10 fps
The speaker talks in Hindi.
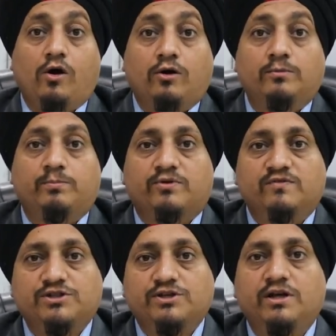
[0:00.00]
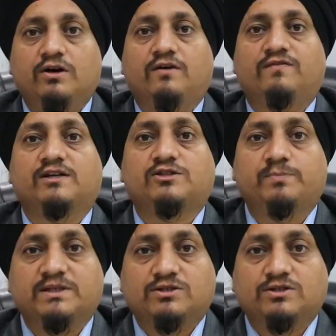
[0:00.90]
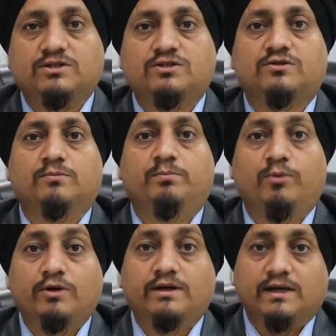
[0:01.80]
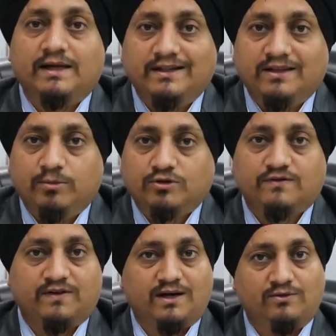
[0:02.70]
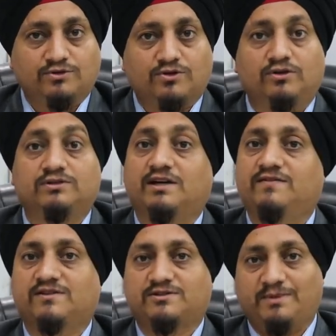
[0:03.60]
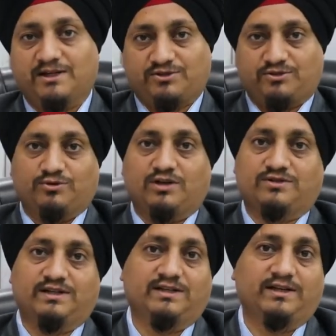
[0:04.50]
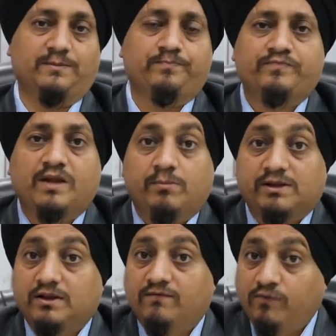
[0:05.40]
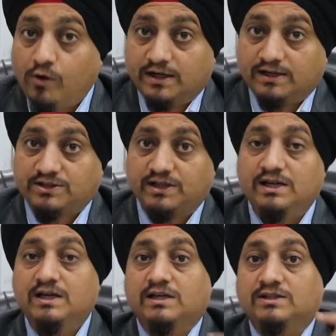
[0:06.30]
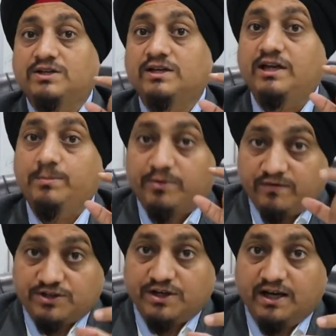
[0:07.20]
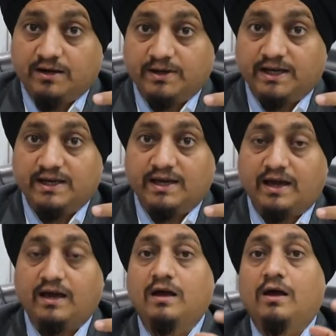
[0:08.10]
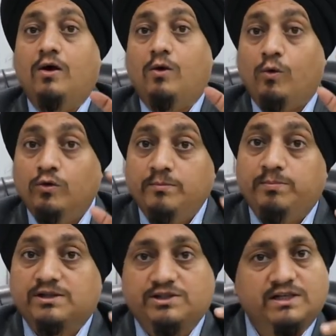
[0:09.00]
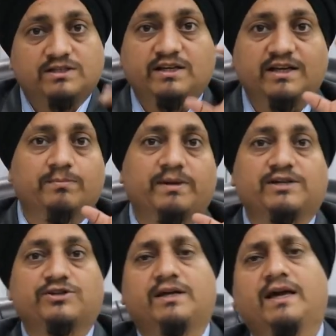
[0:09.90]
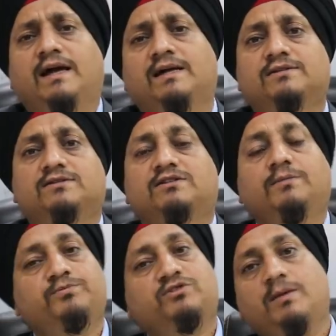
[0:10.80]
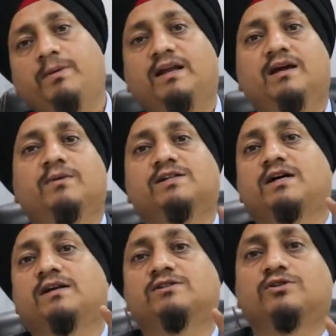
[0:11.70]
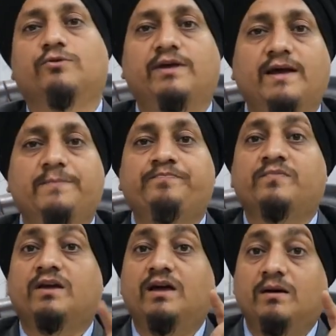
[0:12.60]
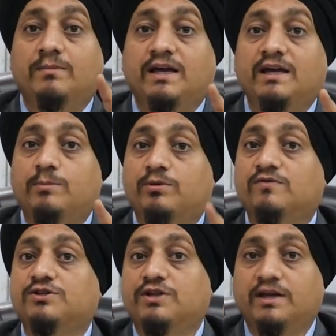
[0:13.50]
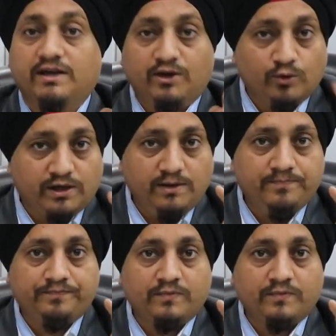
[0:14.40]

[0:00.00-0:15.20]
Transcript: ऑन प्रोविजनिंग ऑफ एक्सपेंसेस बुक्ड इन द बुक्स ऑफ अकाउंट्स ऑन थर्टी मार्च 2018 मतलब वो खर्चे जिनकी प्रोविजनिंग हमने की है उन पर जीएसटी की इम्प्लीकेशन क्या है सबसे पहले हमें जानना जरूरी है कि हमने ये प्रोविजनिंग क्यों की